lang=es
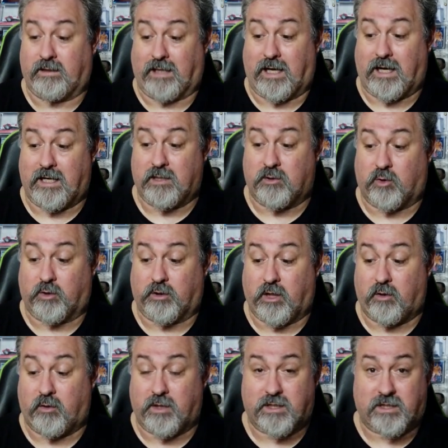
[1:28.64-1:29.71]
entrará en el
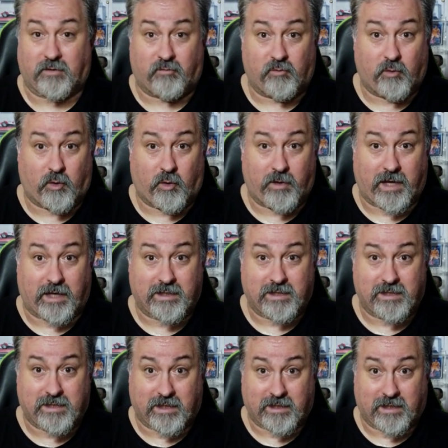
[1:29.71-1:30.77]
sorteo de este Funko de
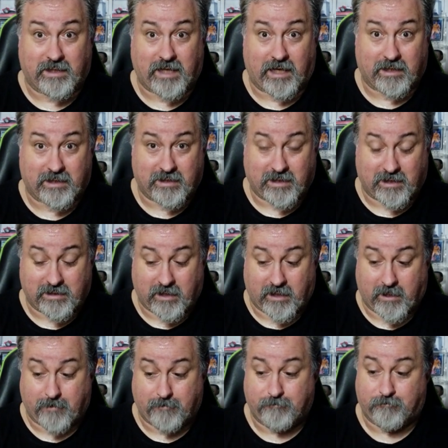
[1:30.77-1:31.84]
Alexis, de Alexis
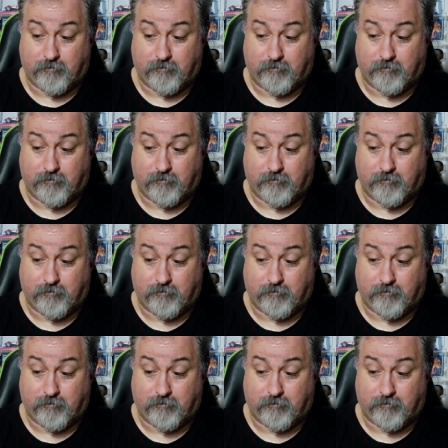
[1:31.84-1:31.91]
Sánchez.